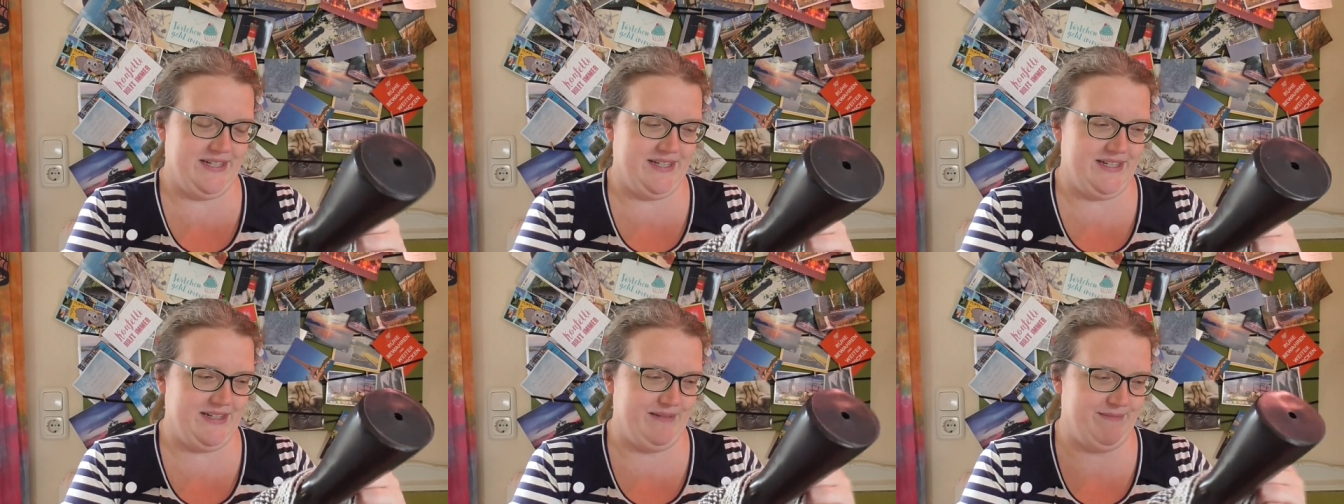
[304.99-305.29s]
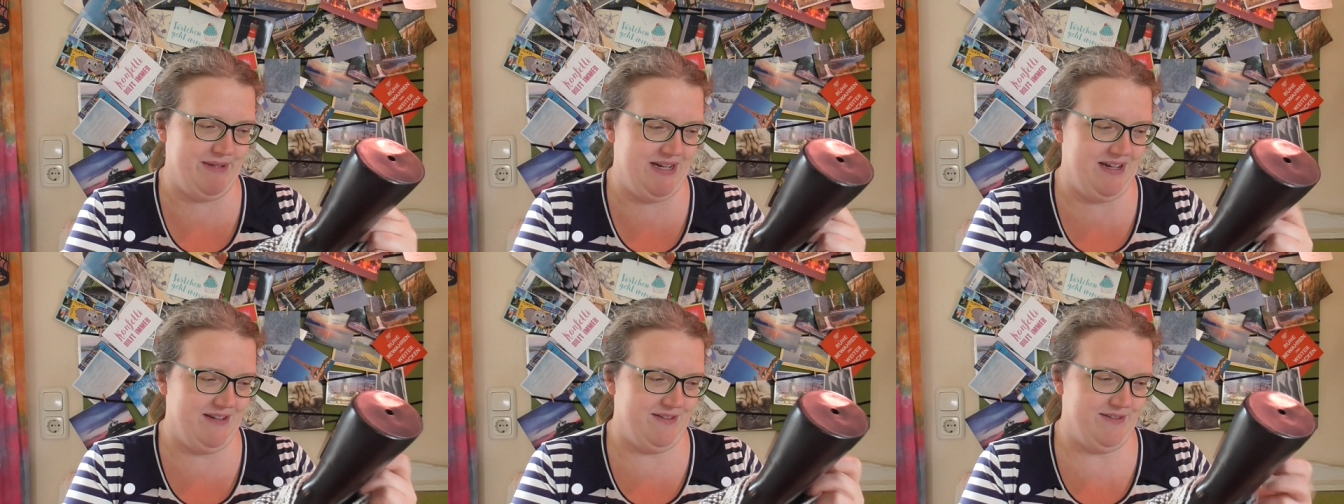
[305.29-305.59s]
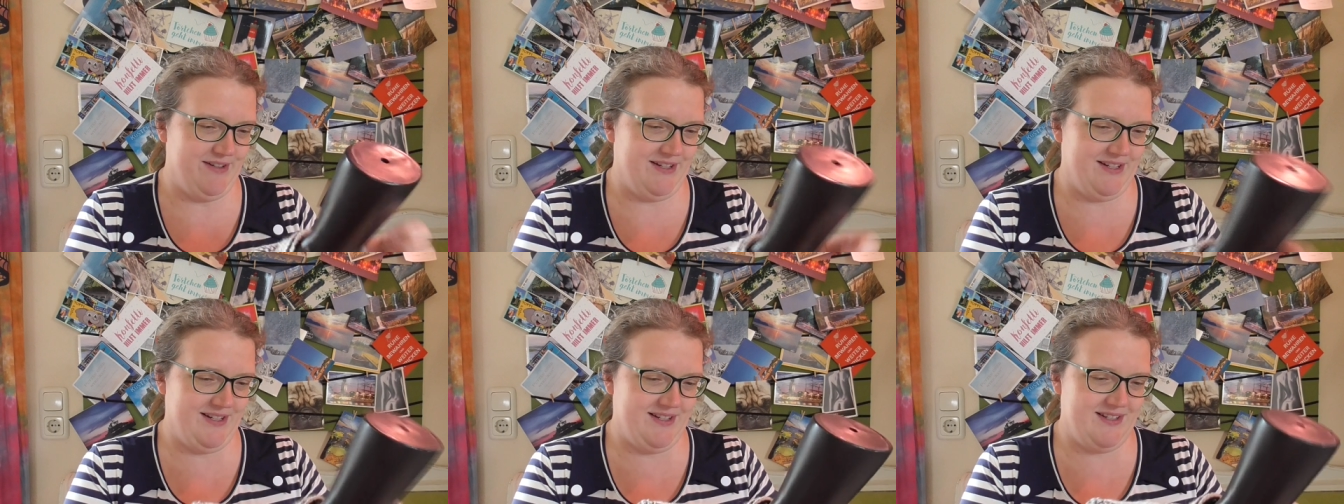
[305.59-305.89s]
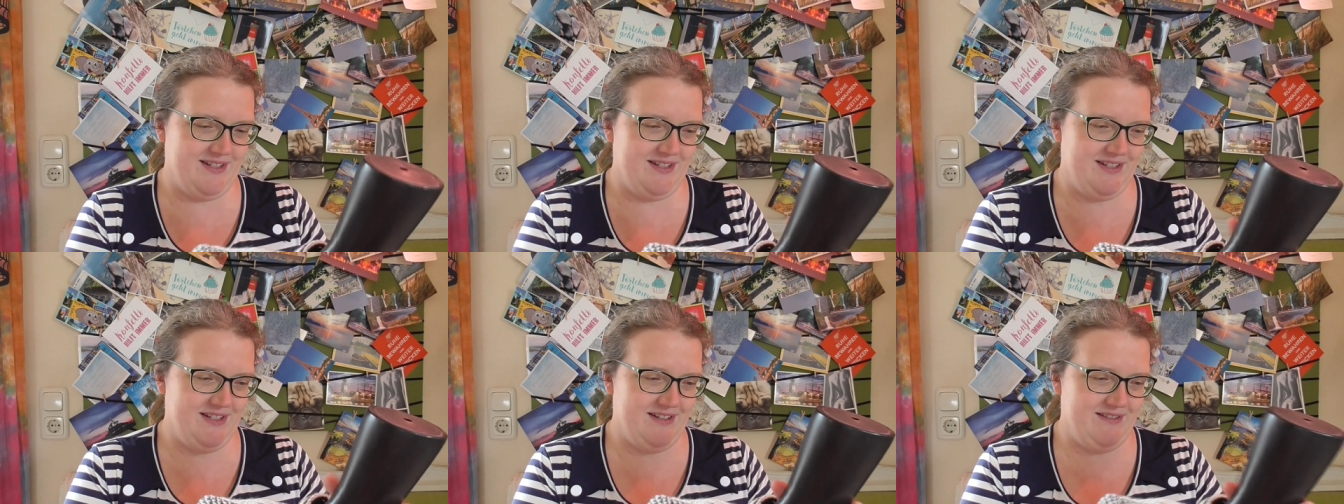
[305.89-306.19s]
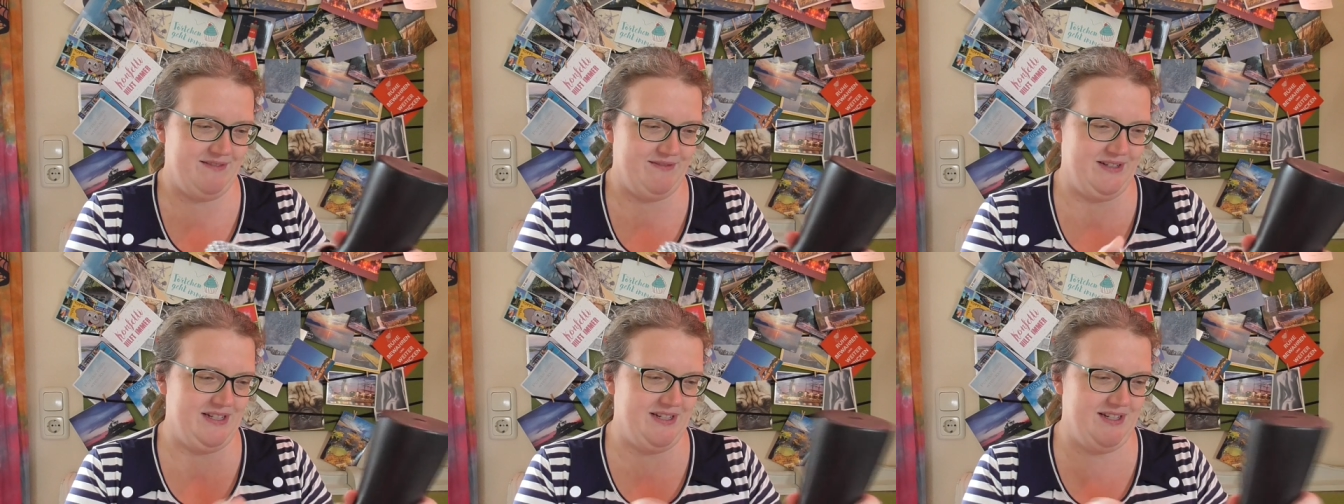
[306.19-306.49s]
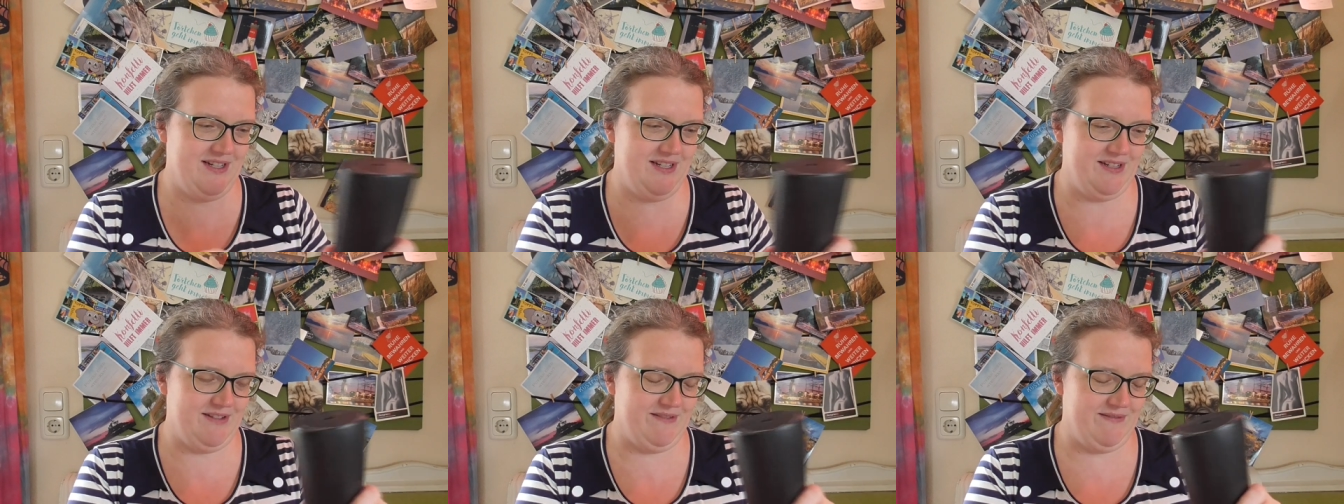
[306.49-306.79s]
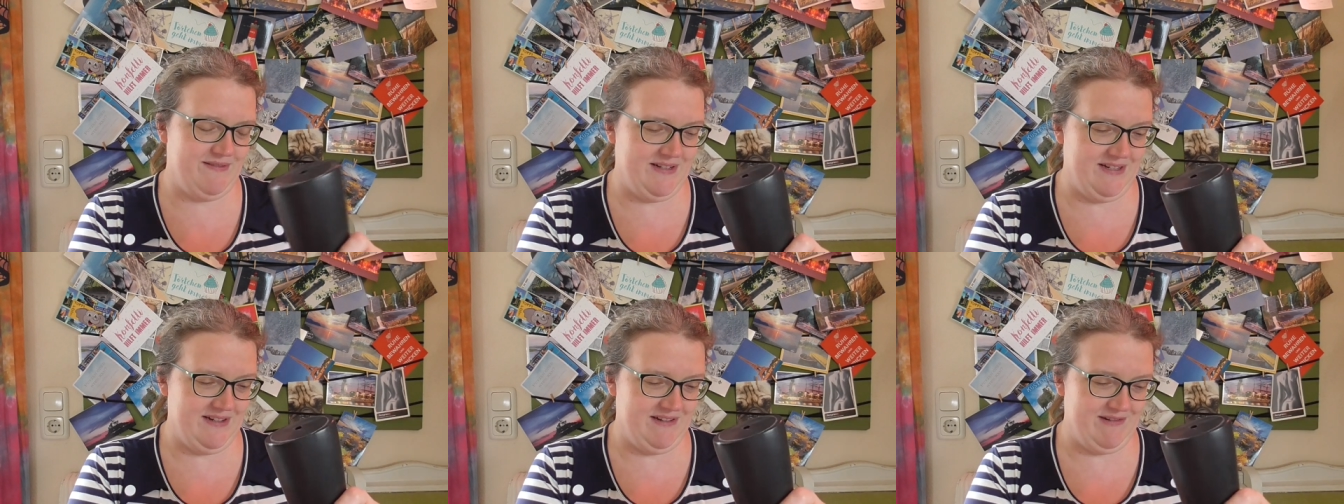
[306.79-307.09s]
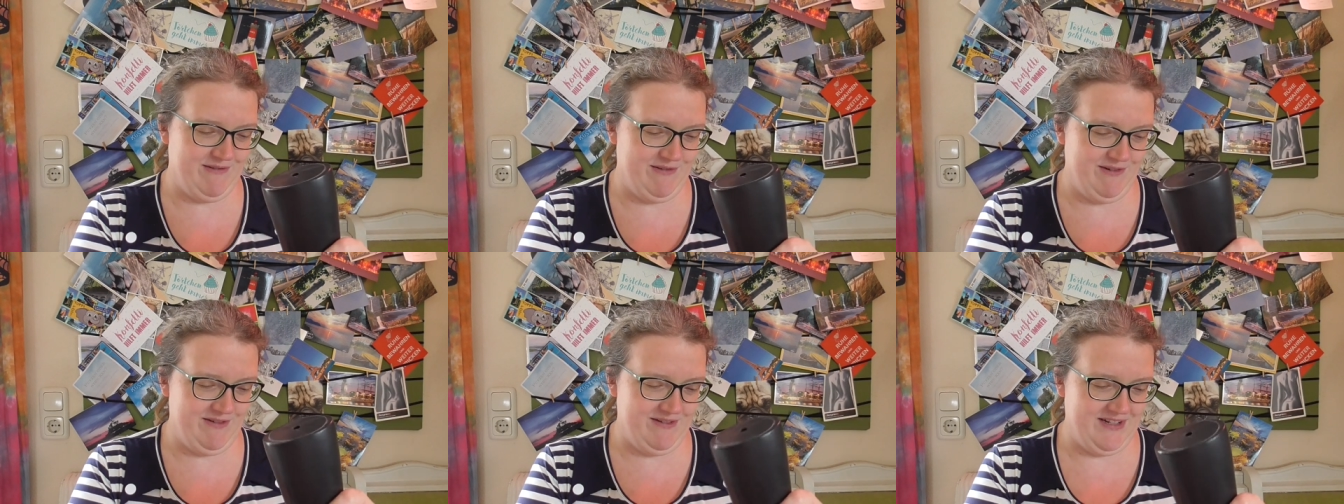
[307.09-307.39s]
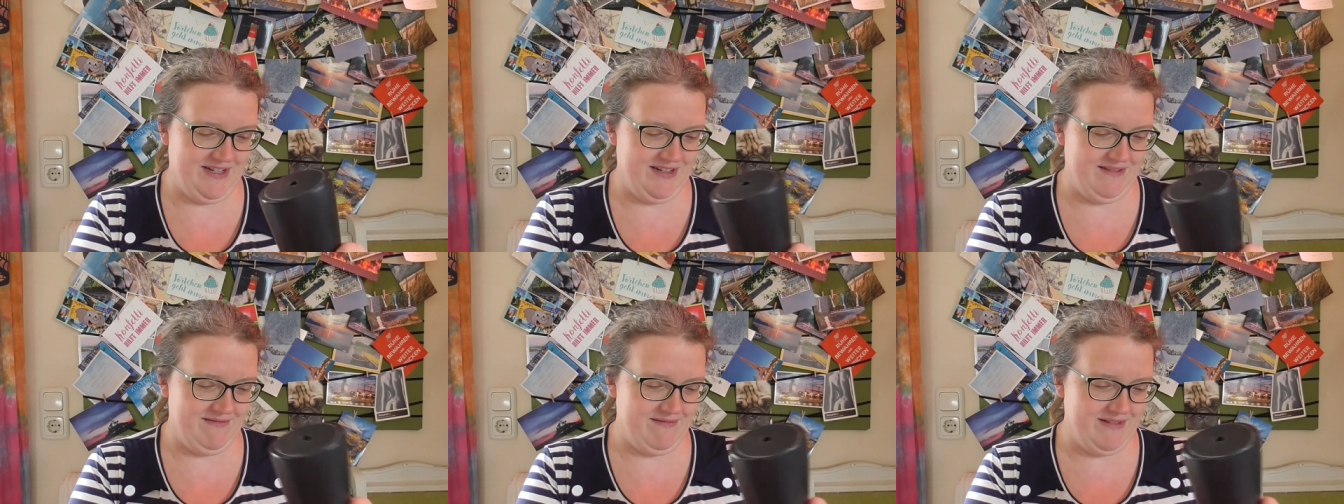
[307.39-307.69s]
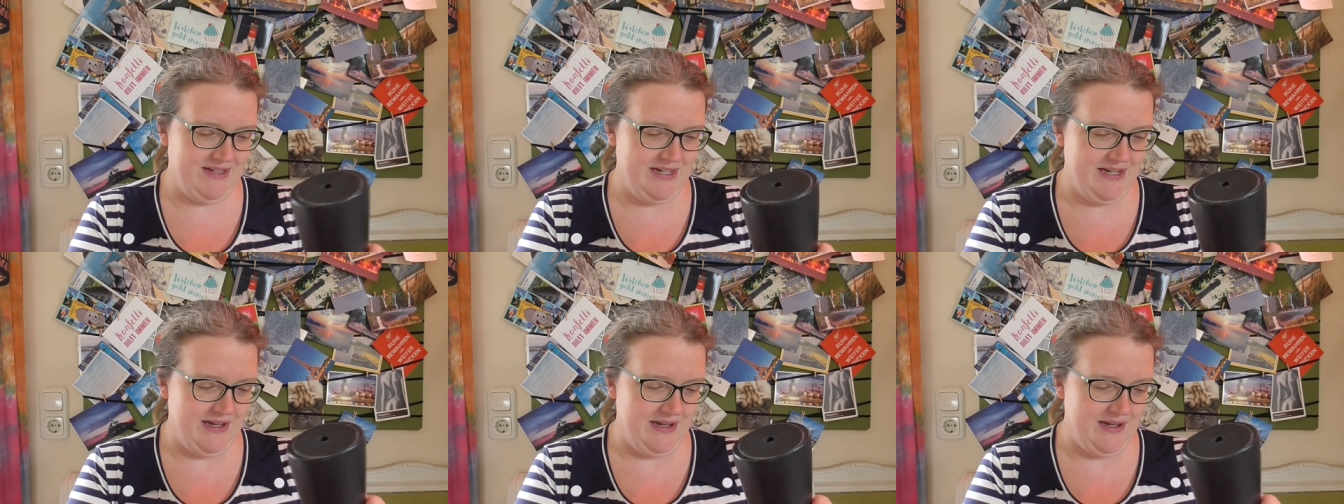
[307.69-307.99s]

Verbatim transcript: ich sag mal 38 hat vielleicht, vielleicht 9.